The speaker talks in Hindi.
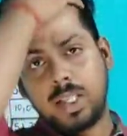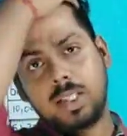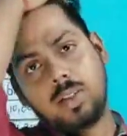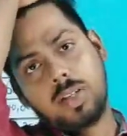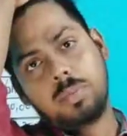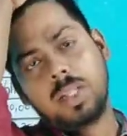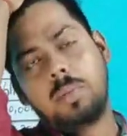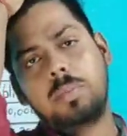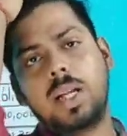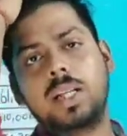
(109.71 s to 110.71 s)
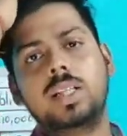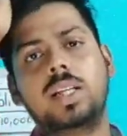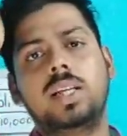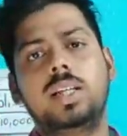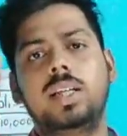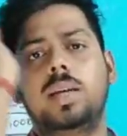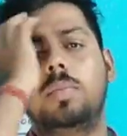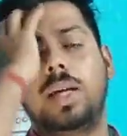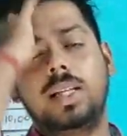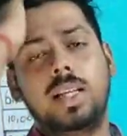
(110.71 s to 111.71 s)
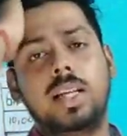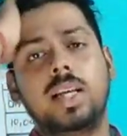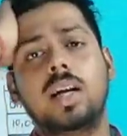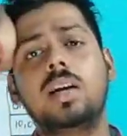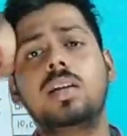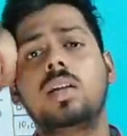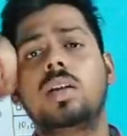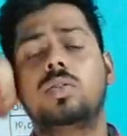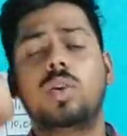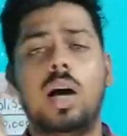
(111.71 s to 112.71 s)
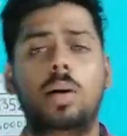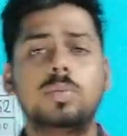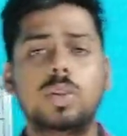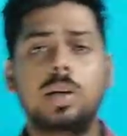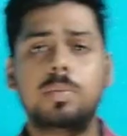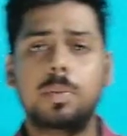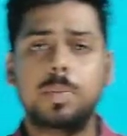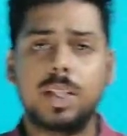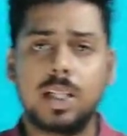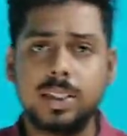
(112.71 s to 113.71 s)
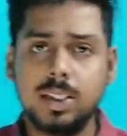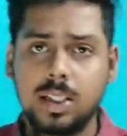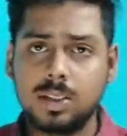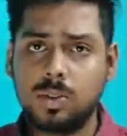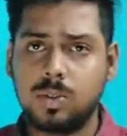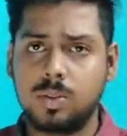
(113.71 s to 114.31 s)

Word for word: बाइक है और अभी आप प्लानिंग नहीं किए हैं बाइक लेने का तो आप जो है अपना पिताजी का जो